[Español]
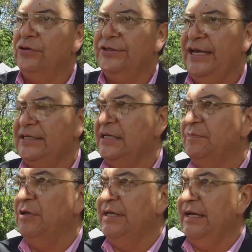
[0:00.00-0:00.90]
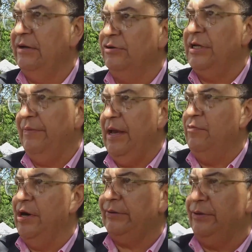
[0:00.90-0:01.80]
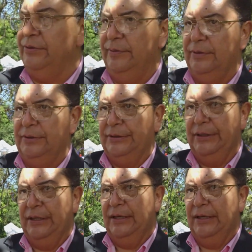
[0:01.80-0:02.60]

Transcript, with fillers: que en realidad no era el momento,